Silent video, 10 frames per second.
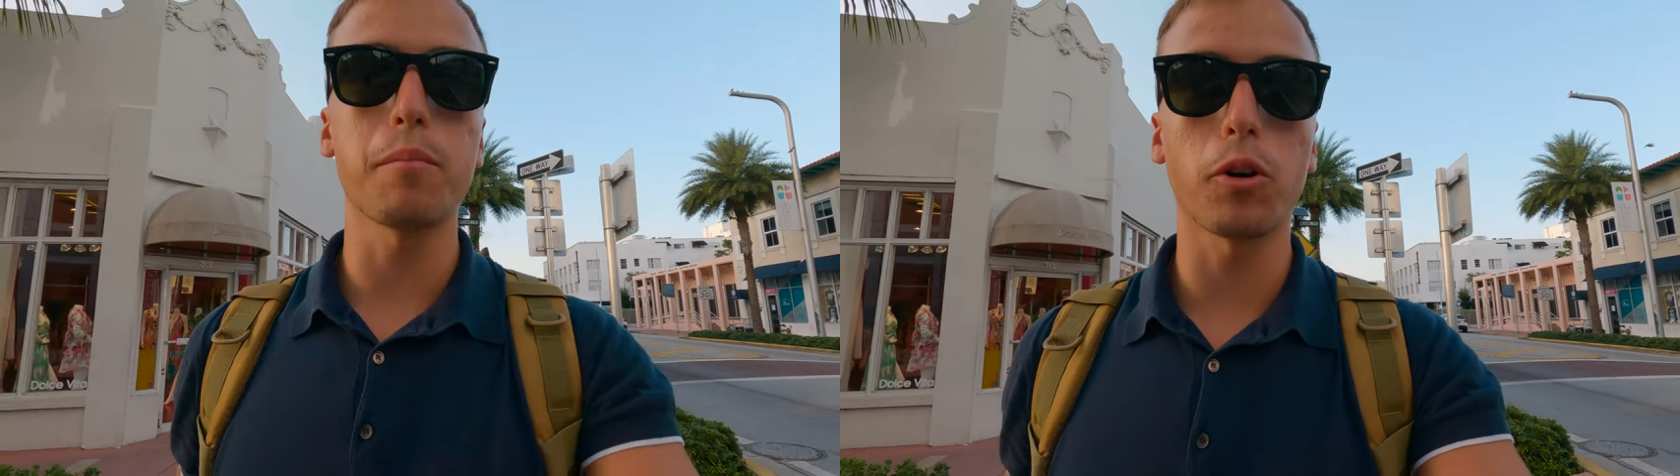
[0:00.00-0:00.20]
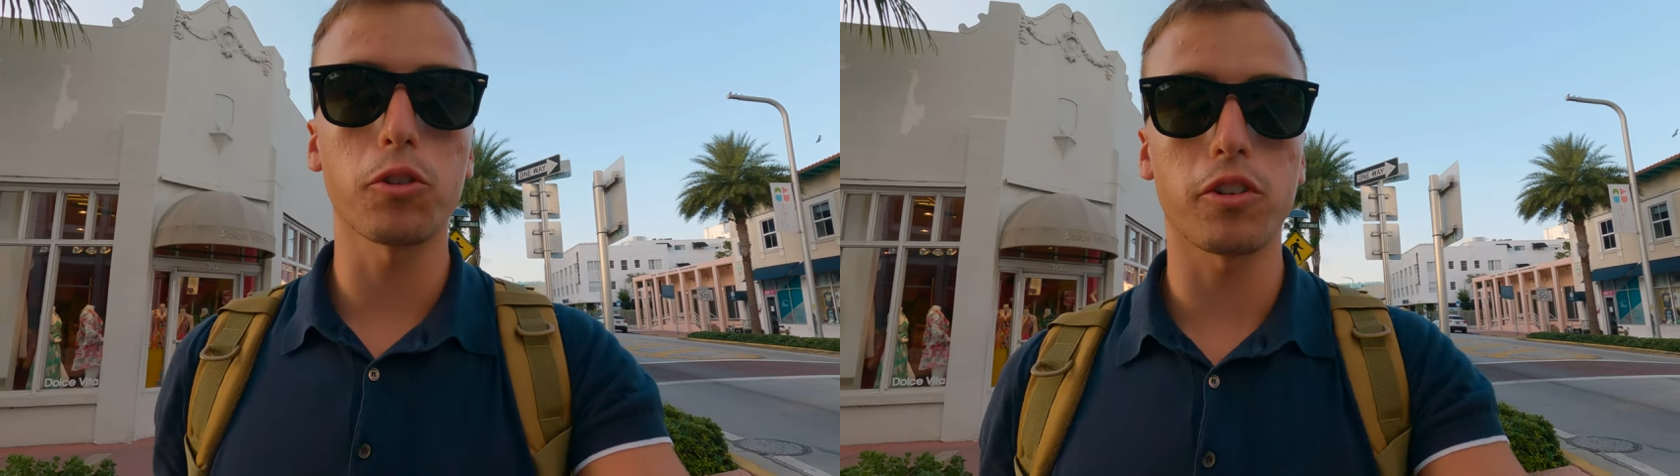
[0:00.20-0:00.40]
in
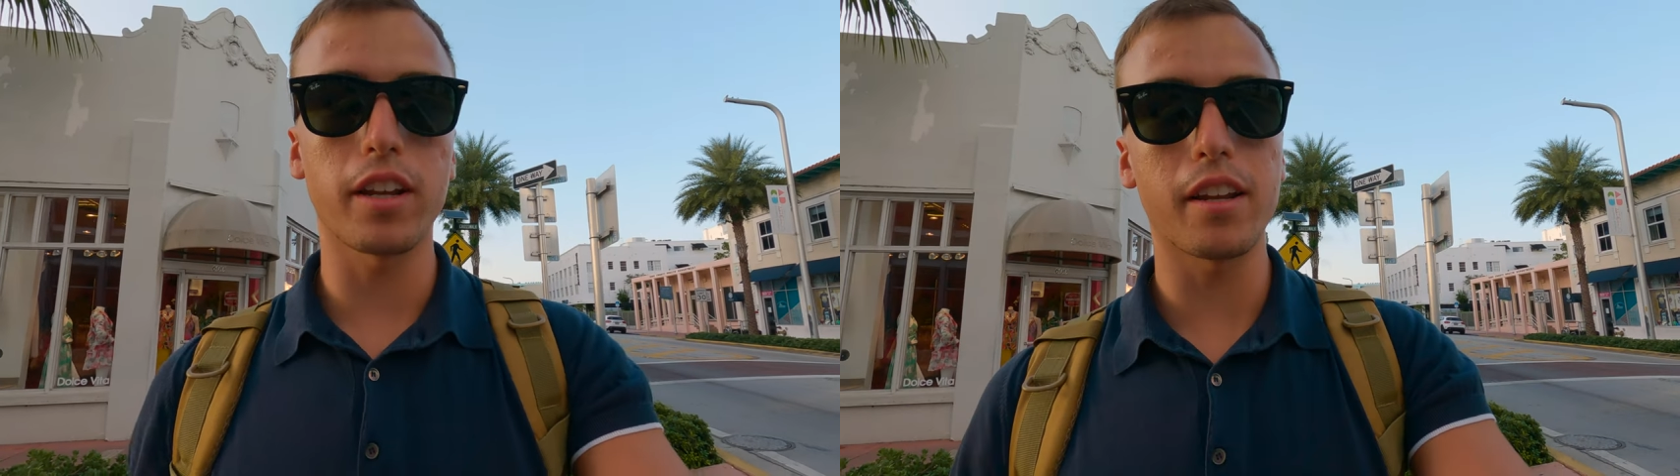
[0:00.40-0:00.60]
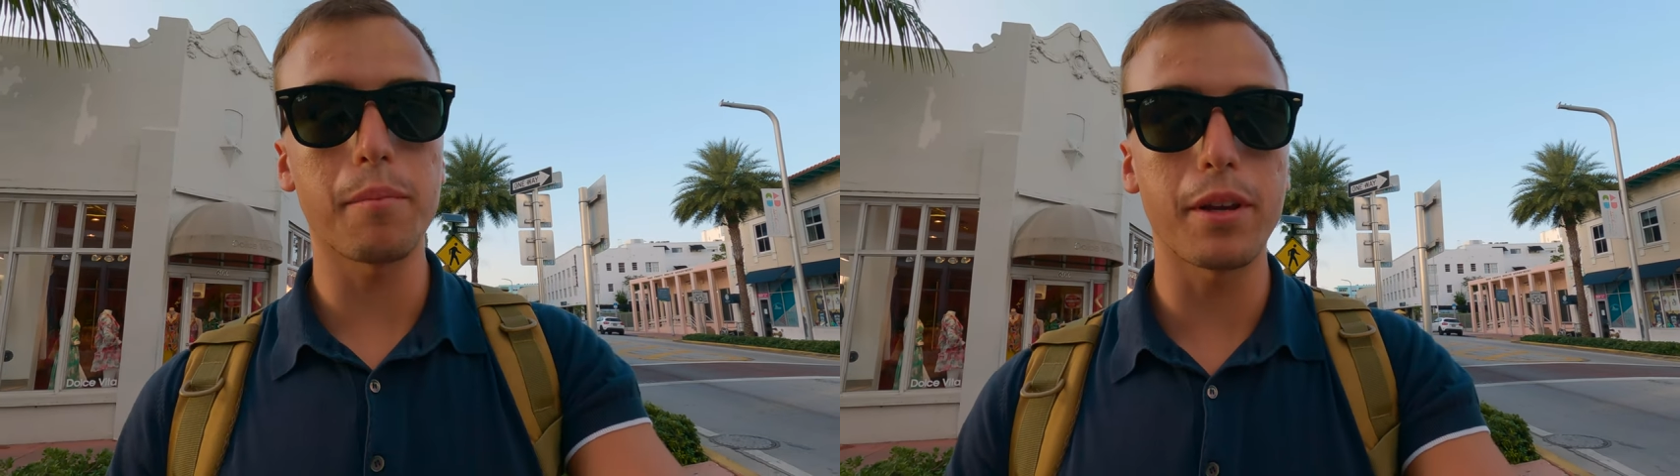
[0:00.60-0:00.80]
moto non
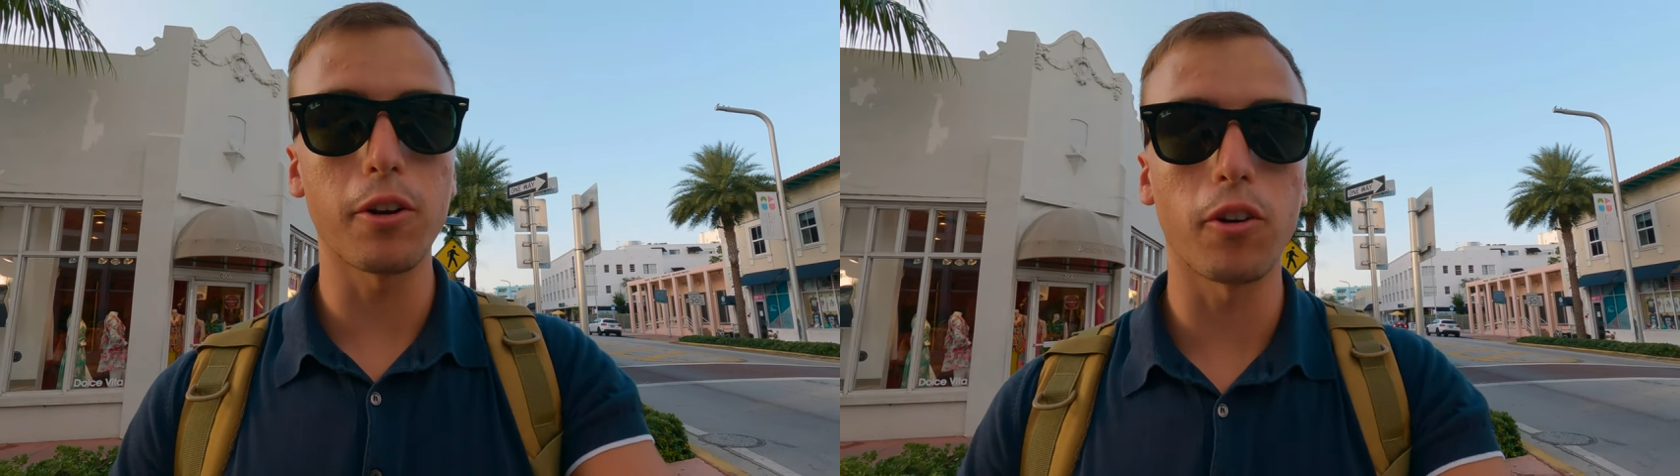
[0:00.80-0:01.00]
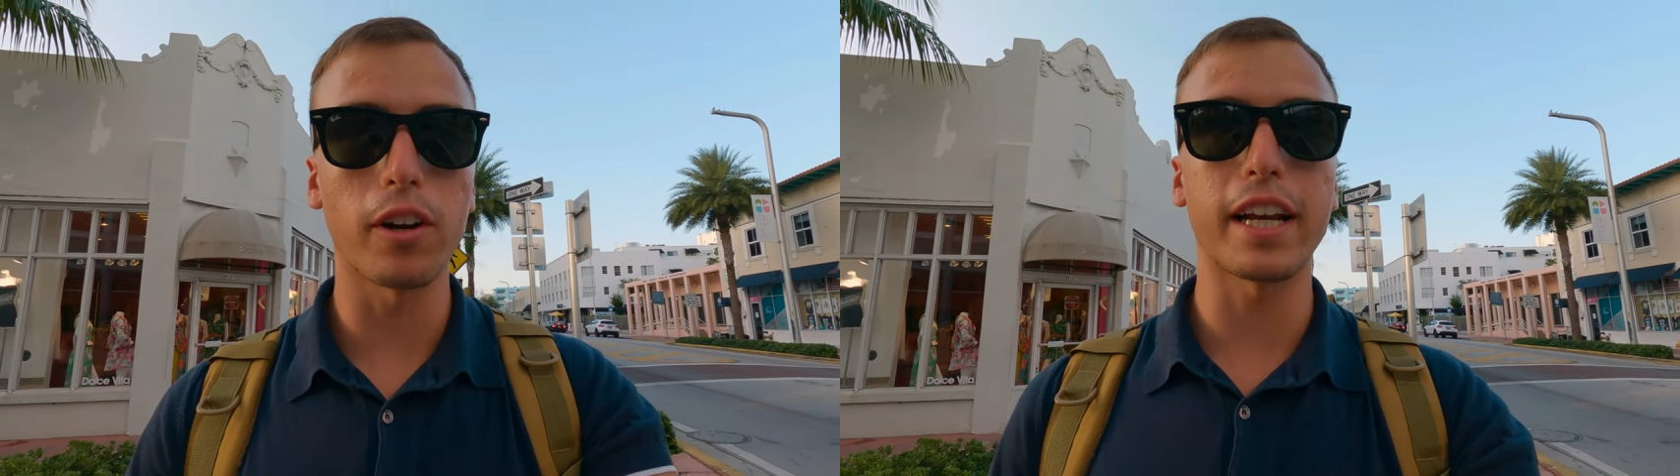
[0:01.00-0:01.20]
è
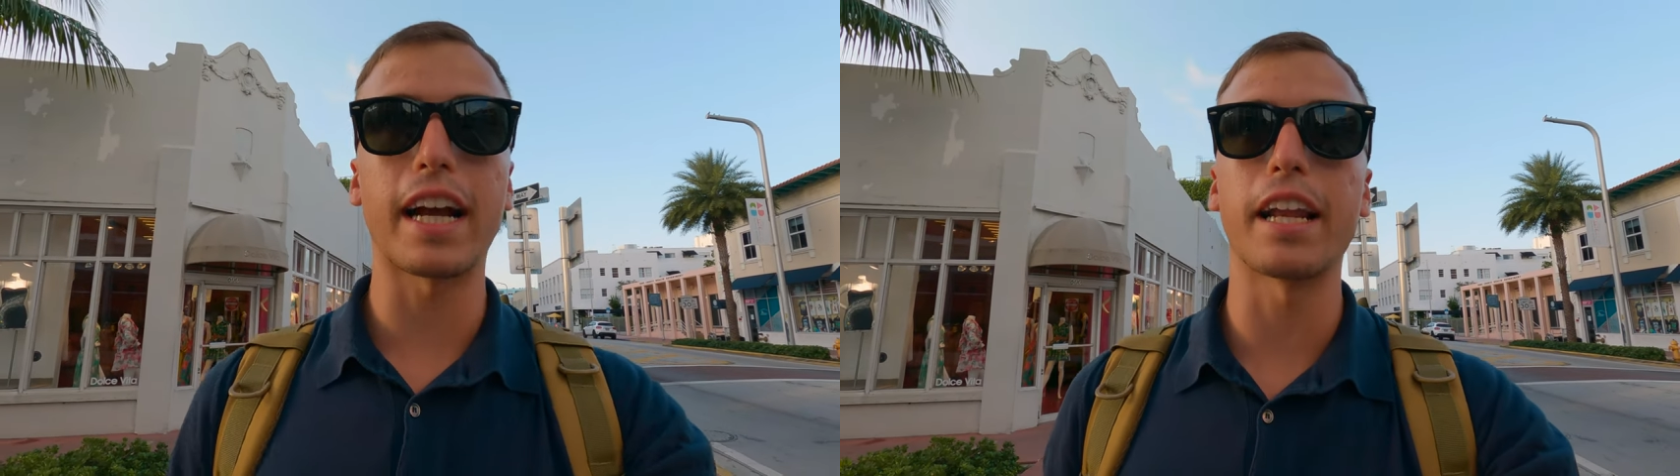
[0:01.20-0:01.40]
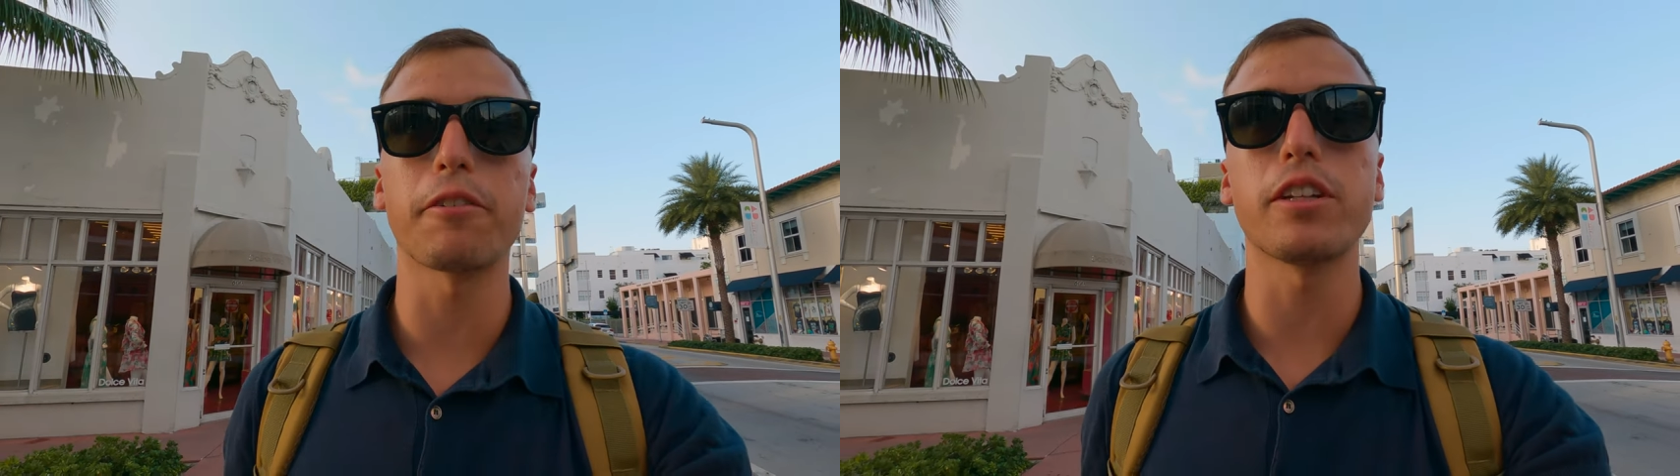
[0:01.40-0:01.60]
nemmeno legale,